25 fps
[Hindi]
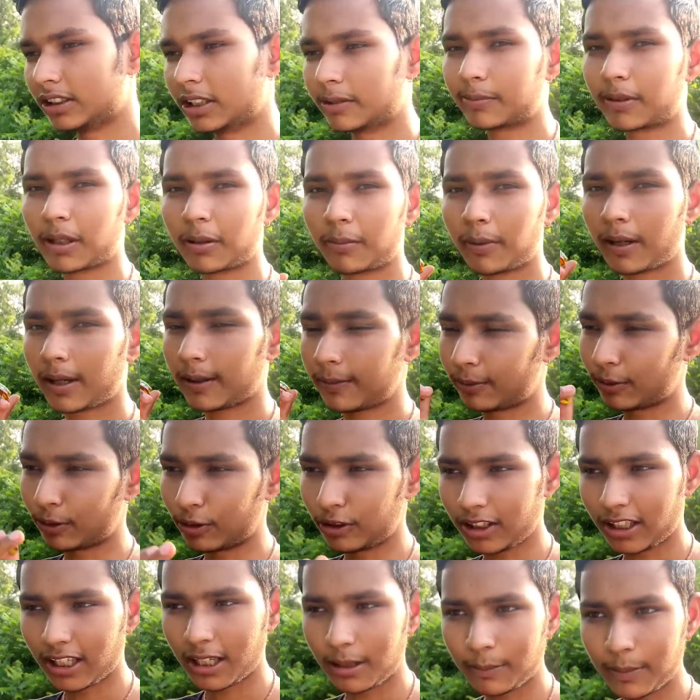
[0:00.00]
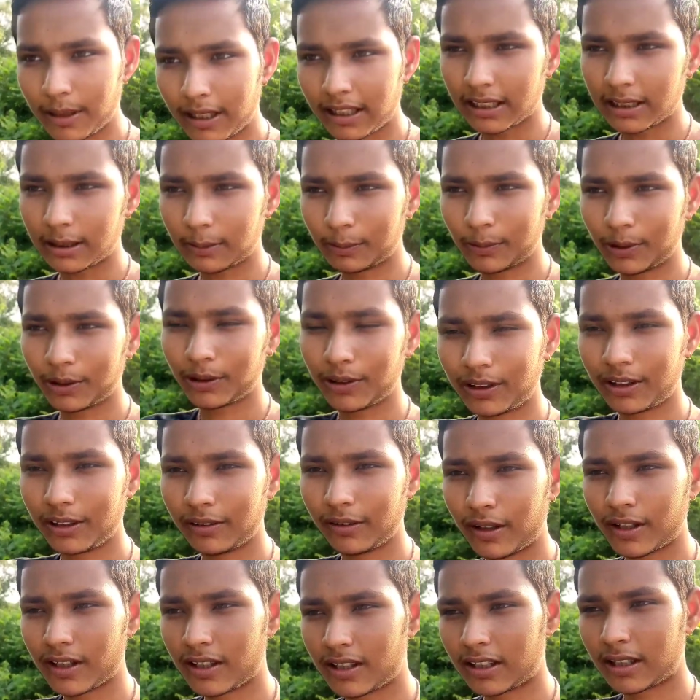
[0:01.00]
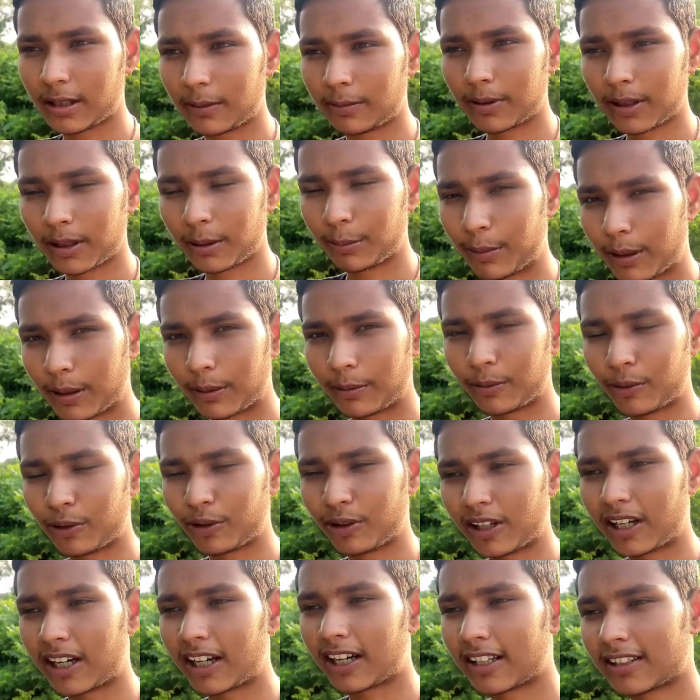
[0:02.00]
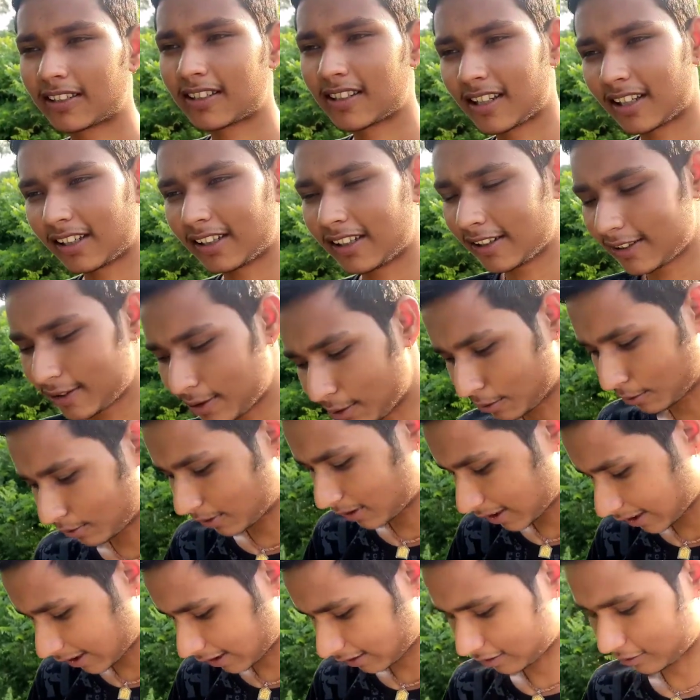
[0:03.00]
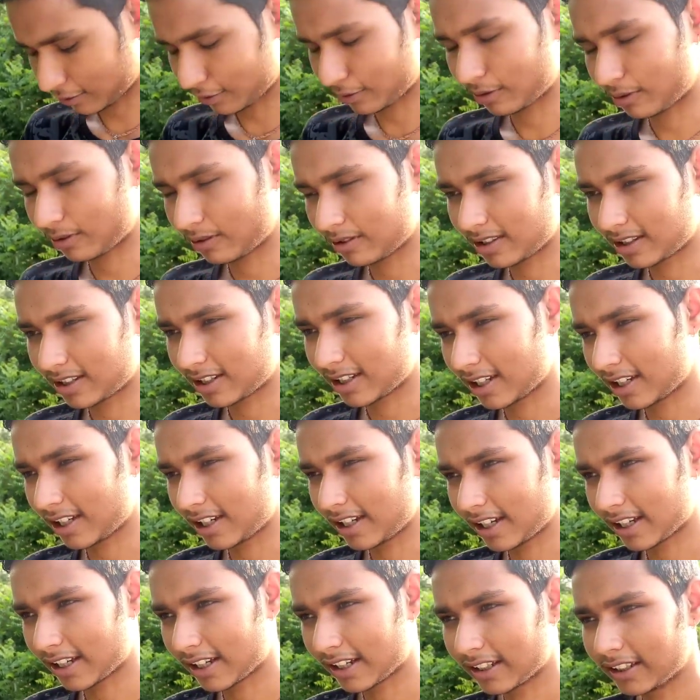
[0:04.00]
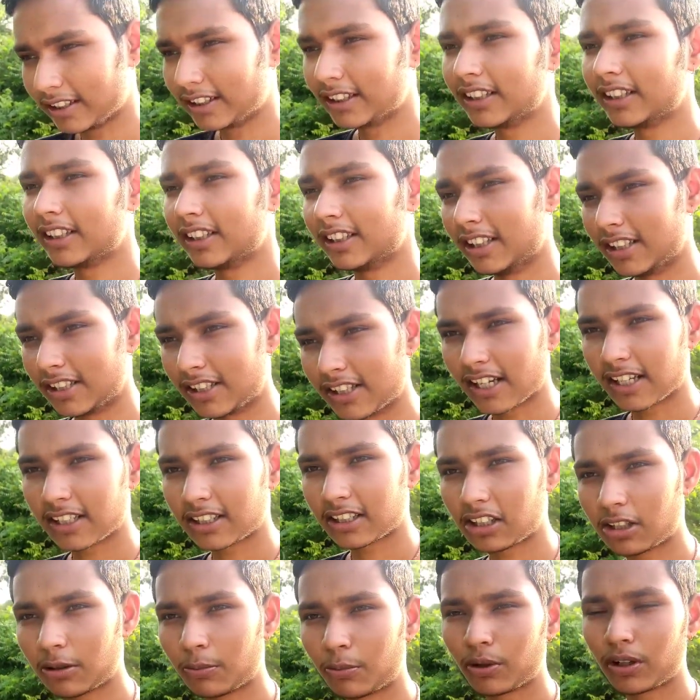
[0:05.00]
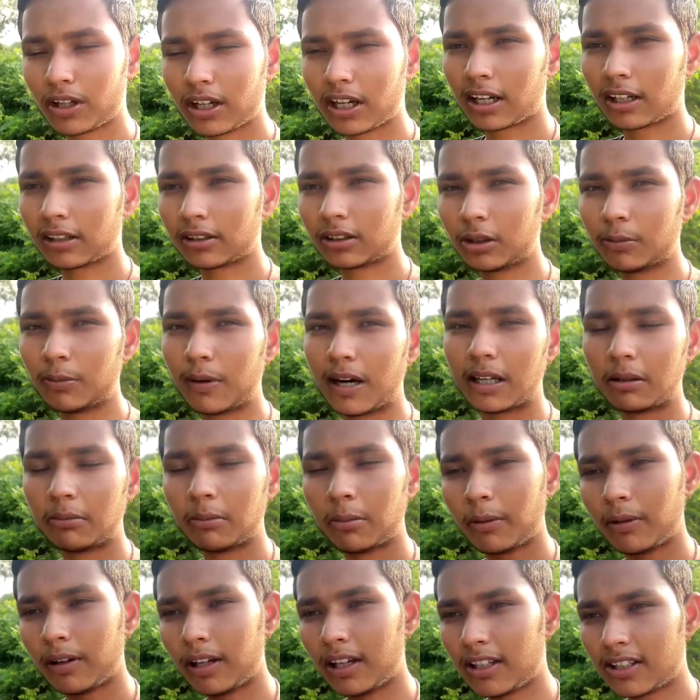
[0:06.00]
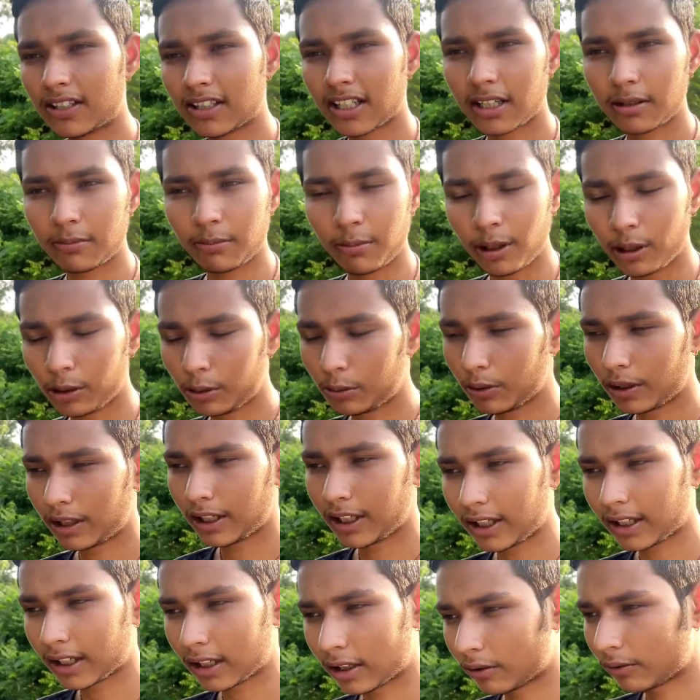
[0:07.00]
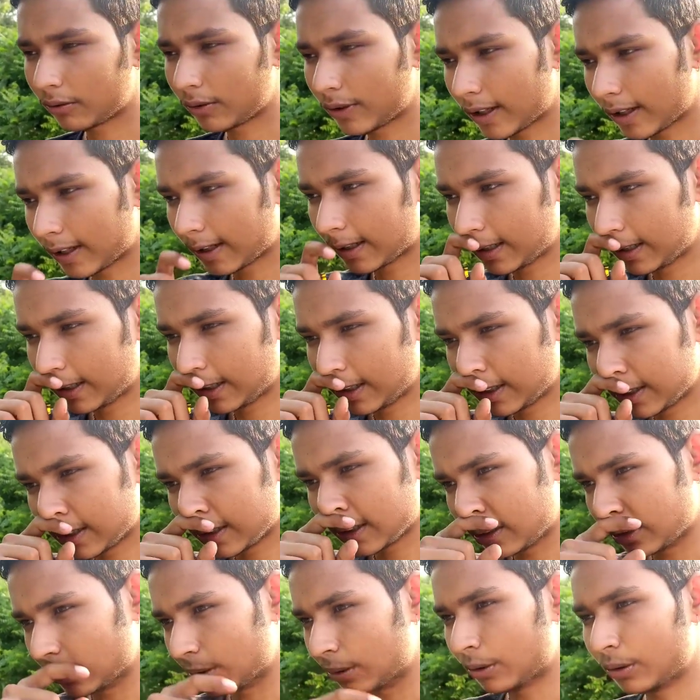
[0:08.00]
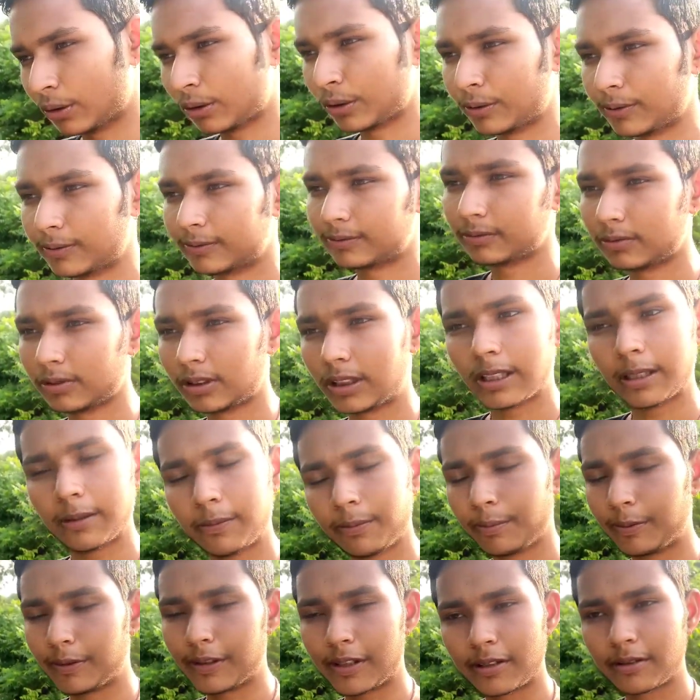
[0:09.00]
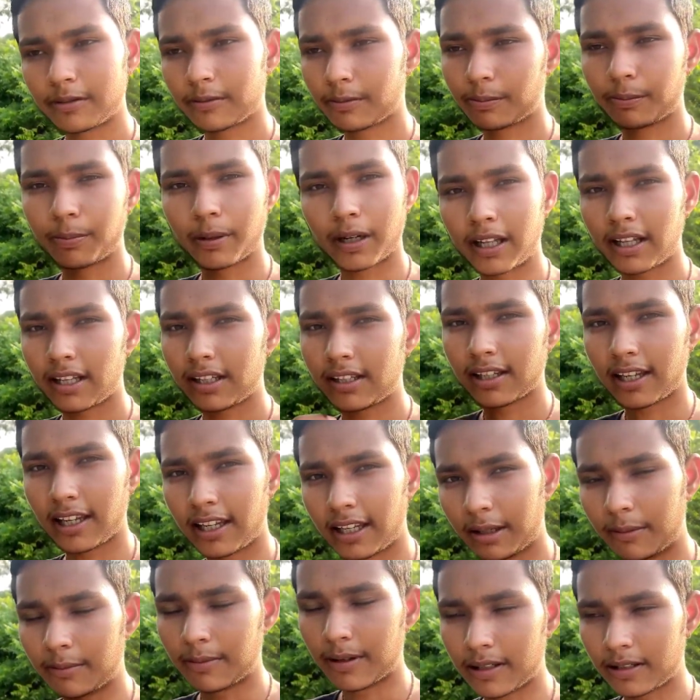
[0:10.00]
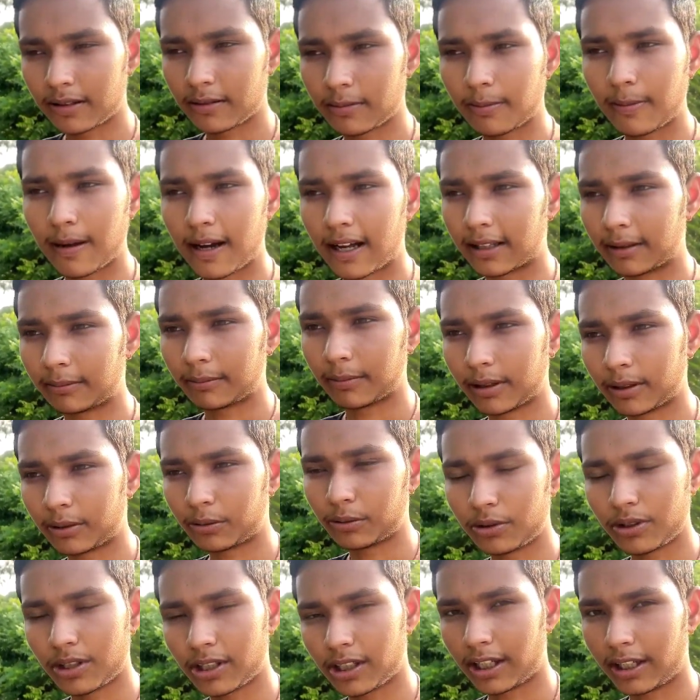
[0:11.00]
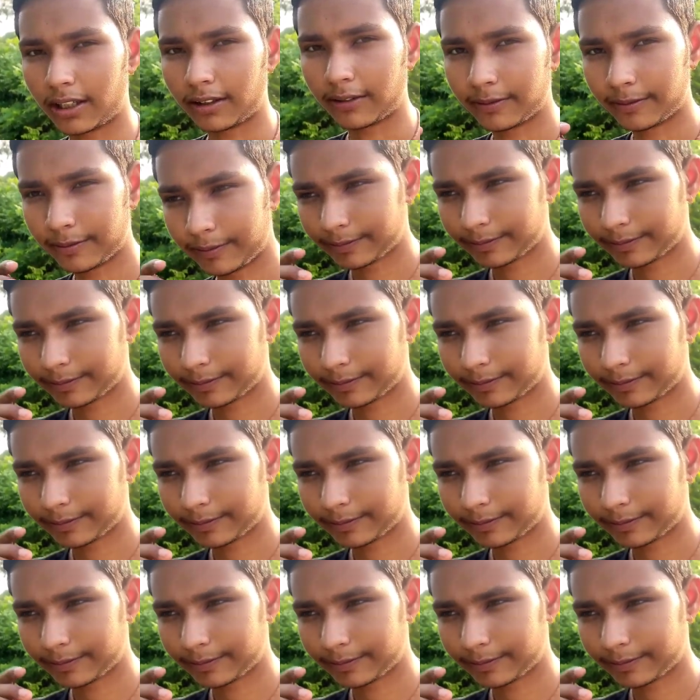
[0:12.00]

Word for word: जब तक मेरी फ़ोन की एम ख़त्म नहीं होती है तब तक मेरा फ़ोन हाथ से नहीं छूटता तो इसीलिए रिचार्ज ख़त्म होगा तो बाद में रिचार्ज बिल्कुल नहीं कराऊंगा तो सिर्फ इस ही चलेगी बस बाद में कुछ नहीं